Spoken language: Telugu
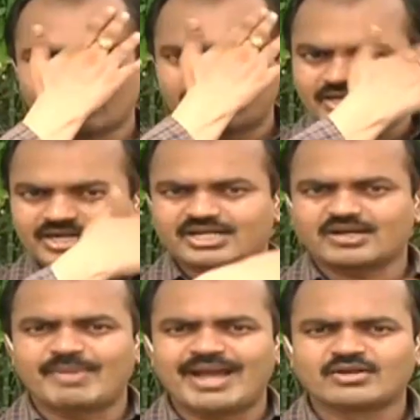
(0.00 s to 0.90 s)
కర్ణాటక
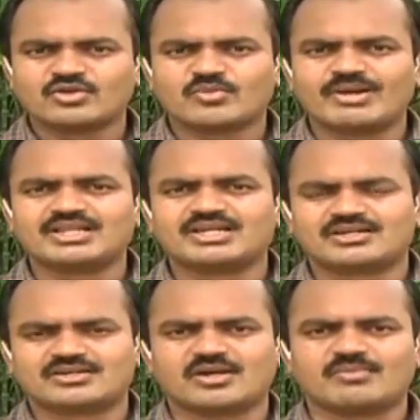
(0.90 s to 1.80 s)
బెంగళూరుకు
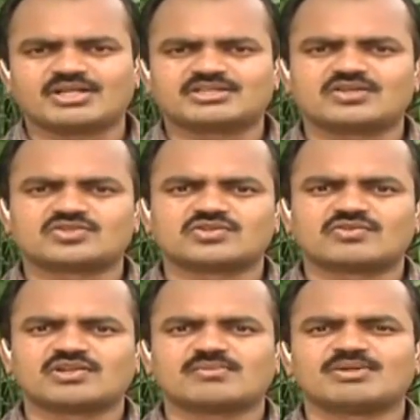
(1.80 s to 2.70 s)
బయలుదేరినట్టుగా మనకు
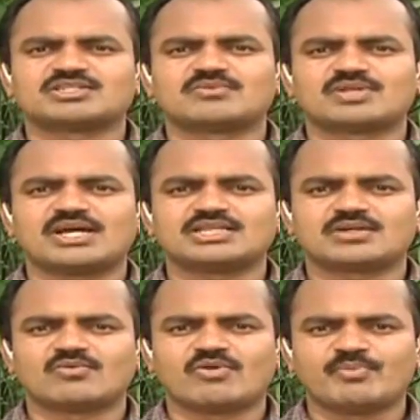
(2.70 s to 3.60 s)
తెలిసినటువంటి సమాచారం సాయంత్రం
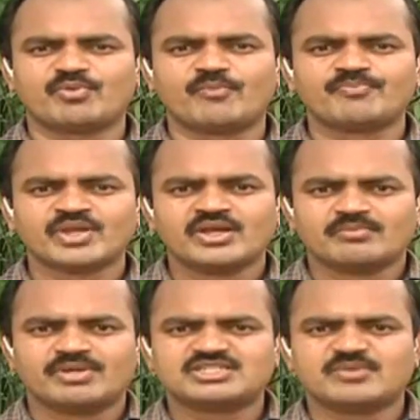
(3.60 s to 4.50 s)
ఓవైపు
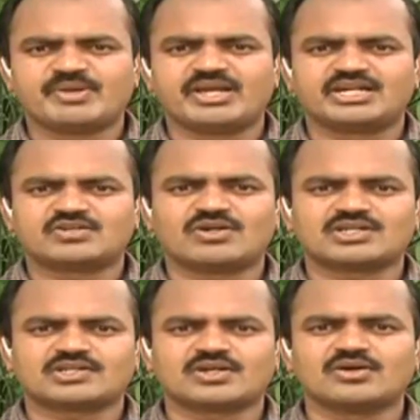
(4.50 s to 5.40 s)
బీజేపీ హెడ్
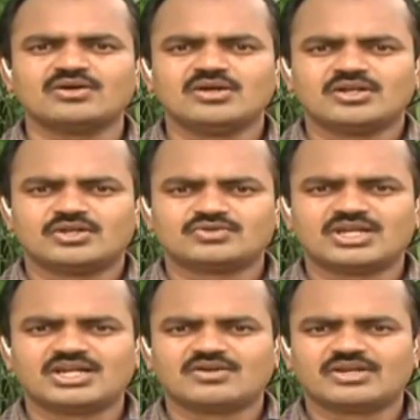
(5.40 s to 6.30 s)
క్వార్టర్స్లో
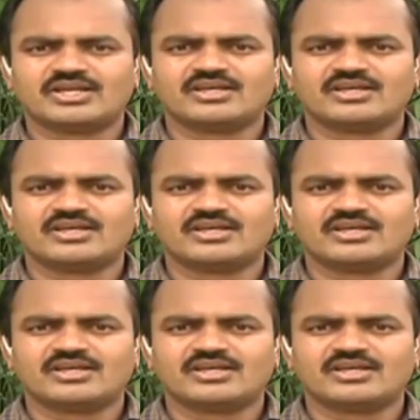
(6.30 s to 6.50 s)
న్యూఢిల్లీలోని